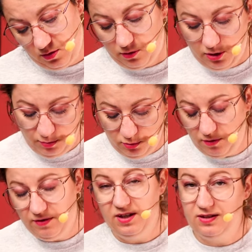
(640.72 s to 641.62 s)
O i
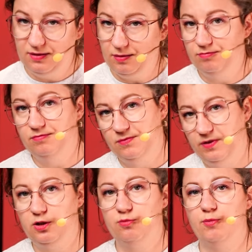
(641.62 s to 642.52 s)
budowa, jak tam
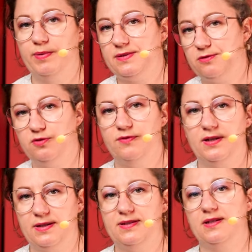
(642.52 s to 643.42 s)
wiadomo, paznokciowe
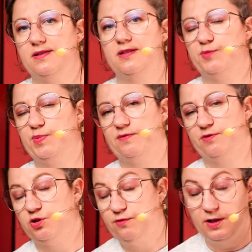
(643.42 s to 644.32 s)
case study i te
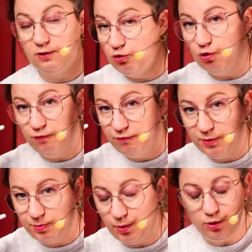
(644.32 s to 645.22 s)
sprawy.
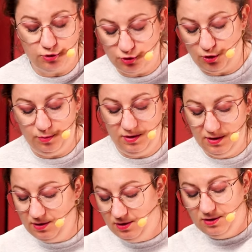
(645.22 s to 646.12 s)
Światowy poziom.
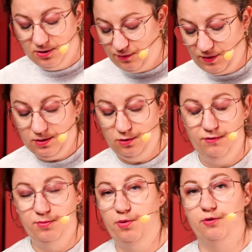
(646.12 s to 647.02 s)

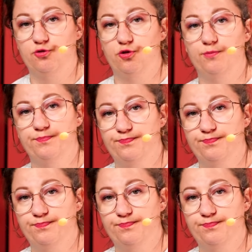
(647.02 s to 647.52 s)
Światowy poziom.